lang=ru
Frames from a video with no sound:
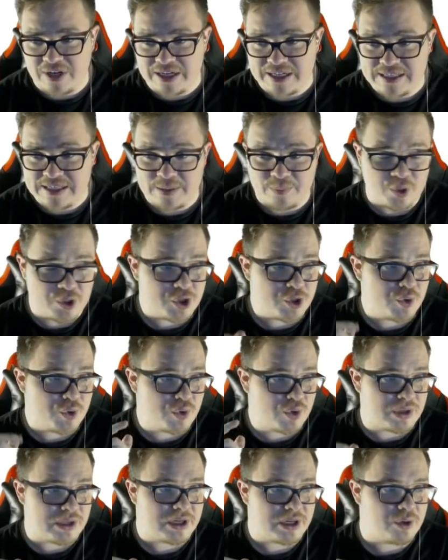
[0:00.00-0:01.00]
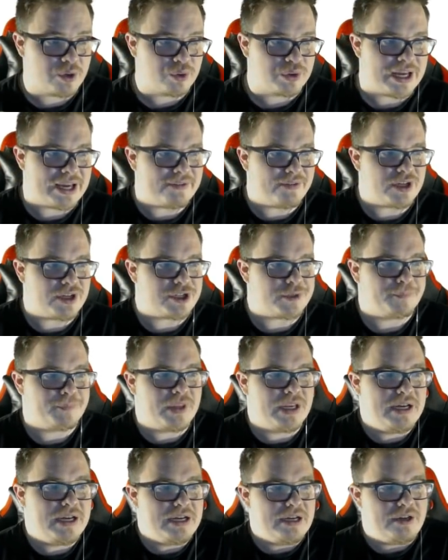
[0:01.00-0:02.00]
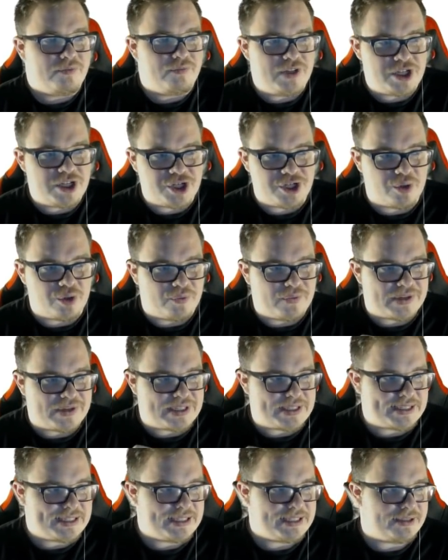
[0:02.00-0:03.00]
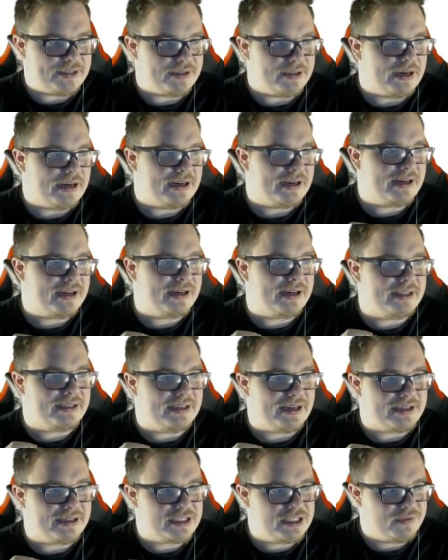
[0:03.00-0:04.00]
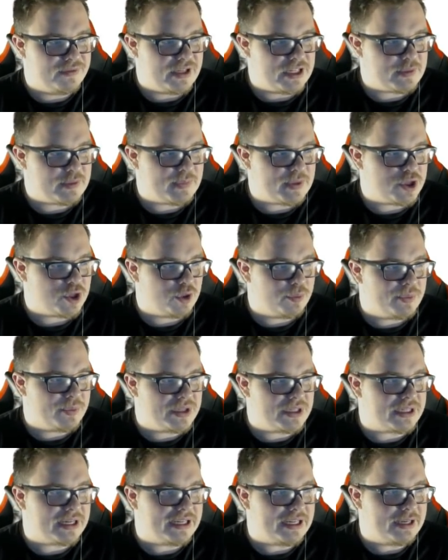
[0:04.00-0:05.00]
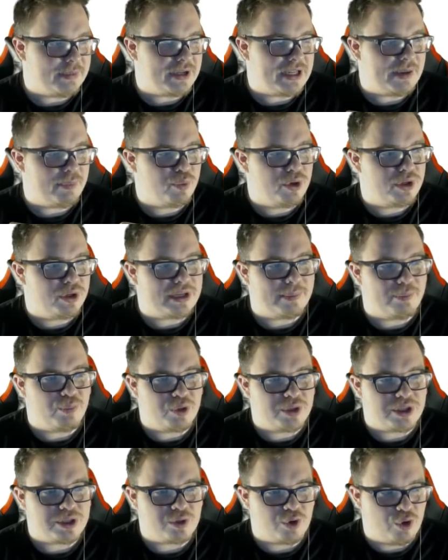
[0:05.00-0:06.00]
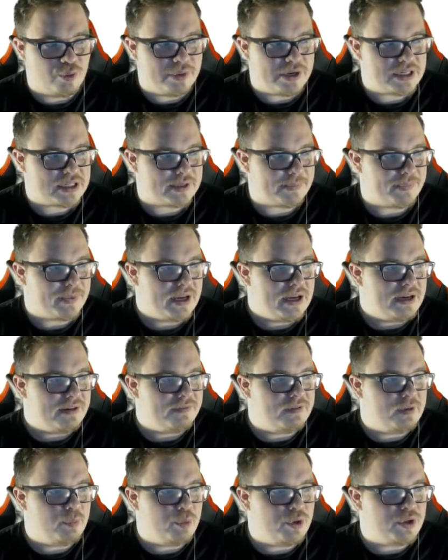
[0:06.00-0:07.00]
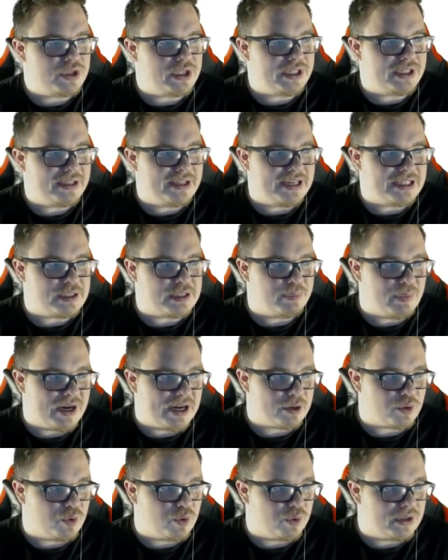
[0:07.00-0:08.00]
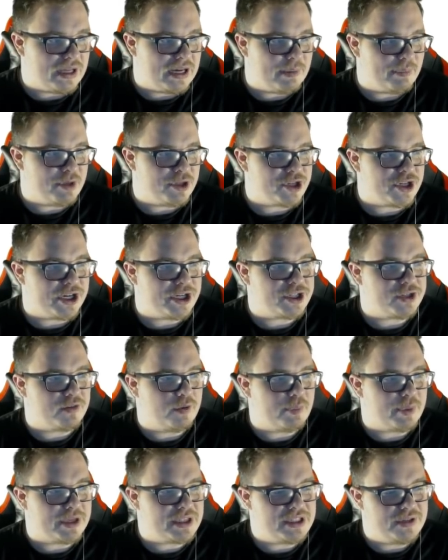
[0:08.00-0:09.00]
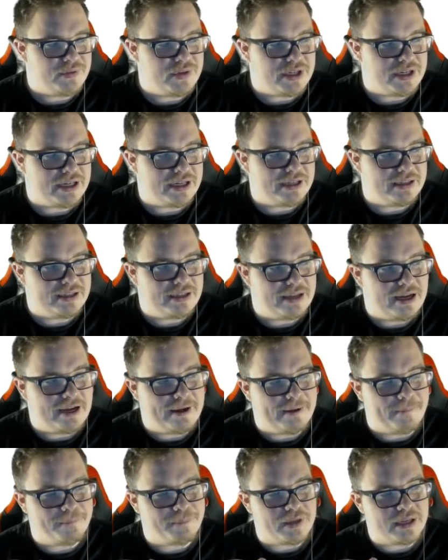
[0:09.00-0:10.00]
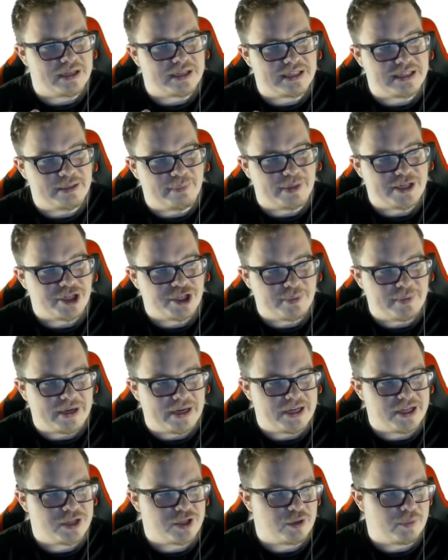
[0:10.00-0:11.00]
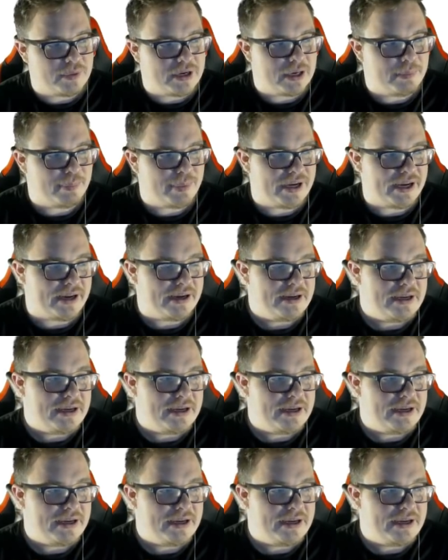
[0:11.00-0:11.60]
два раза больше урона. Крутая вещь. Vision of Assassin а, это активная способность, каким она будет работать образом. Вы будете кидать марку на ближайшего противника на, э, с небольшим количеством хп,